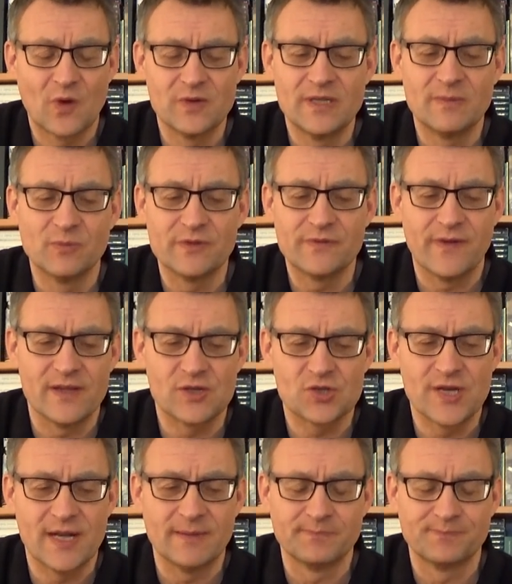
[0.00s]
Und ich muss
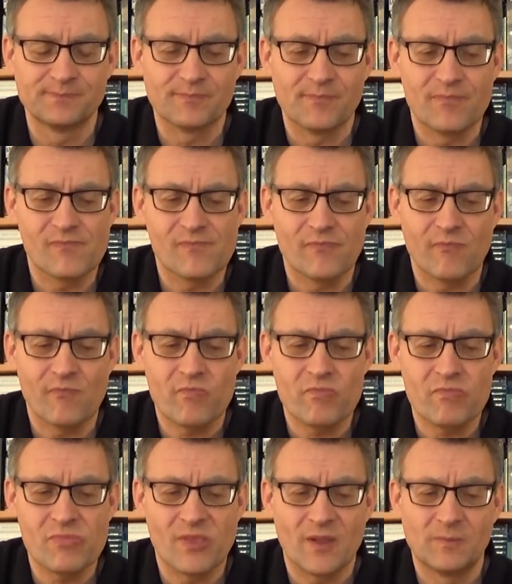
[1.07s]
feststellen,
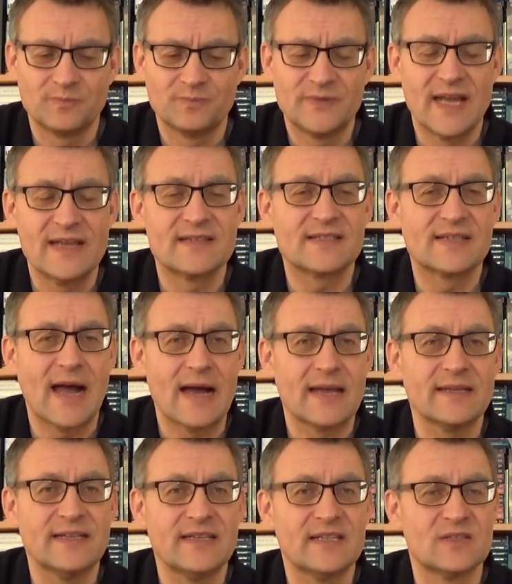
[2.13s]
der ist
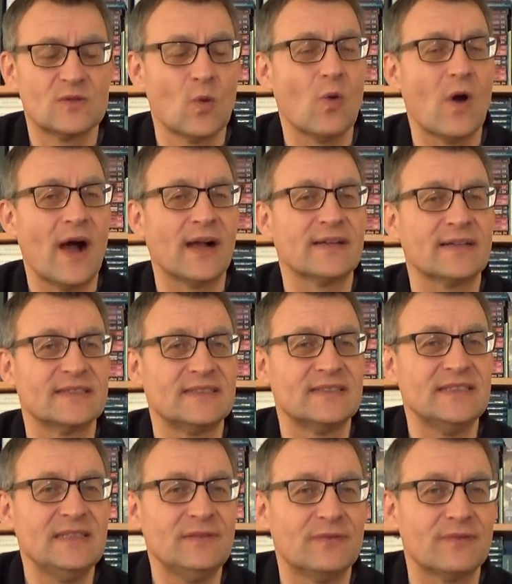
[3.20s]
gar nicht so
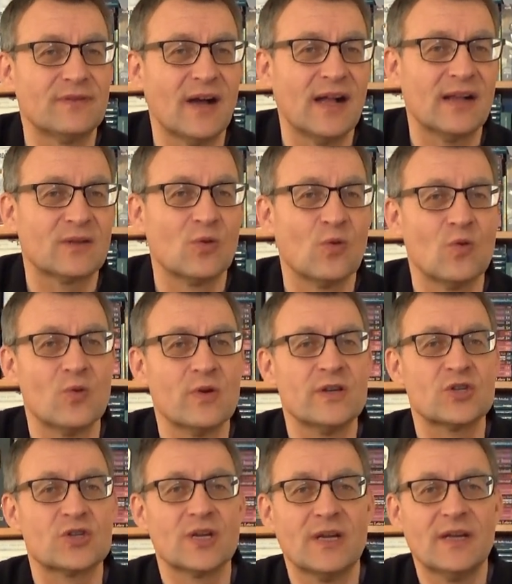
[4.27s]
aggressiv
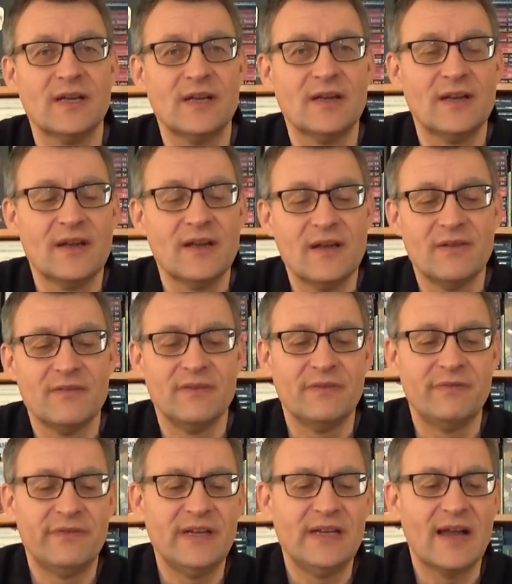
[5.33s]
alkoholisch
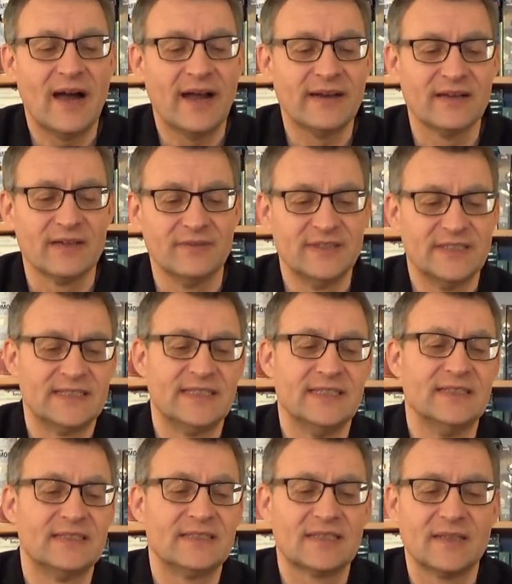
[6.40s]
wie viele andere
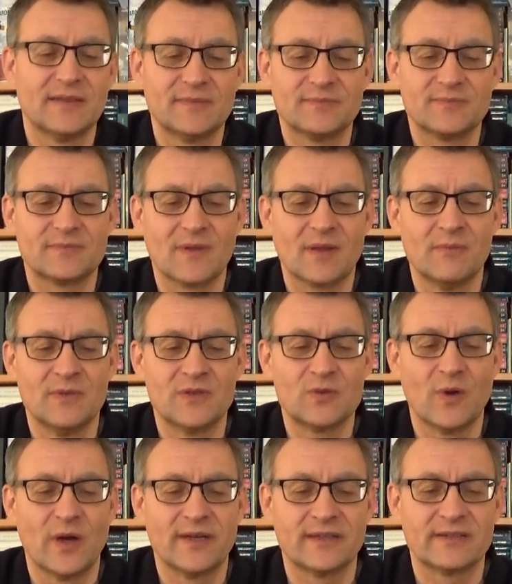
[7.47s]
Whiskys mit
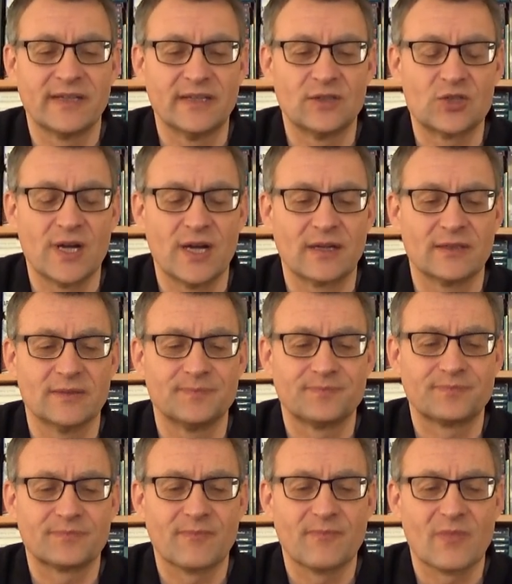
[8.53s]
so einer Trinkstärke
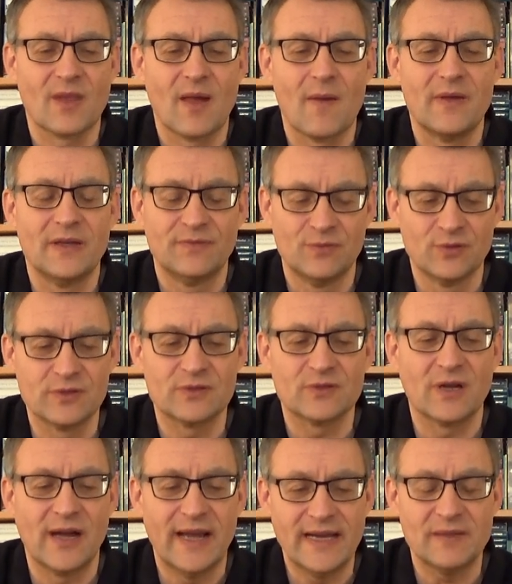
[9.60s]
ich würde
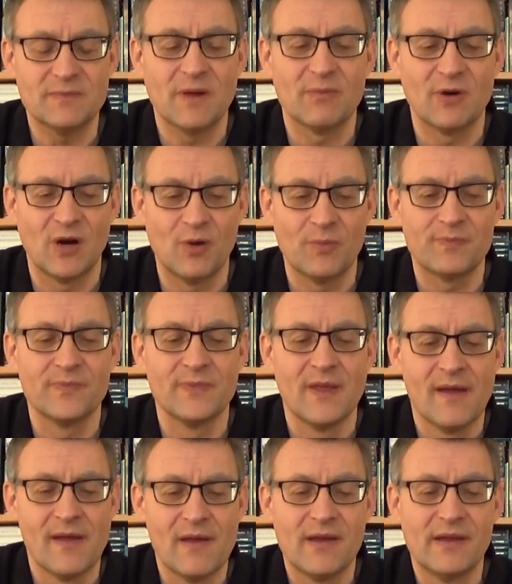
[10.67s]
sogar echt mal behaupten,
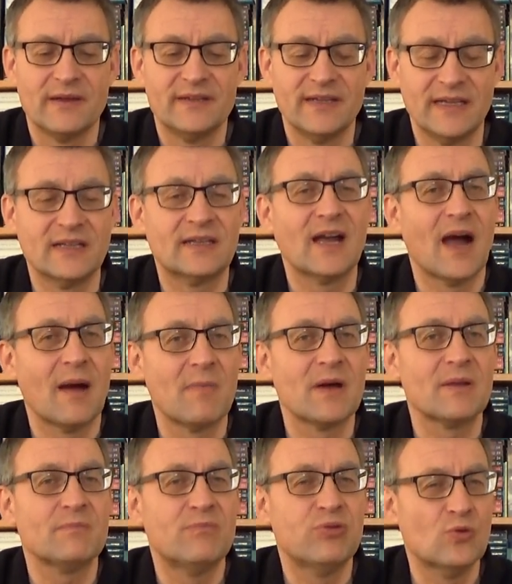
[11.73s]
den kann
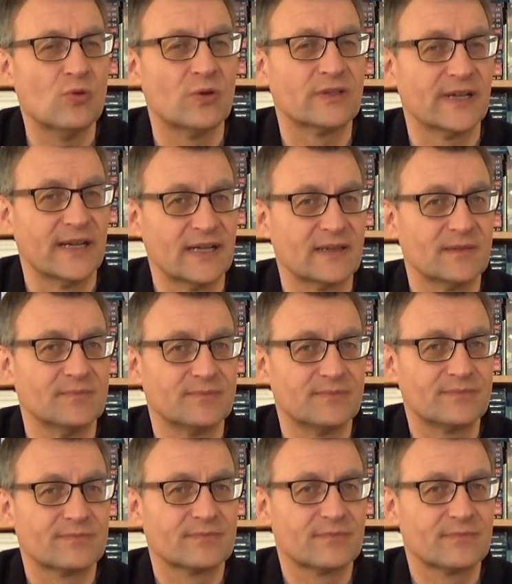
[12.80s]
man pur trinken.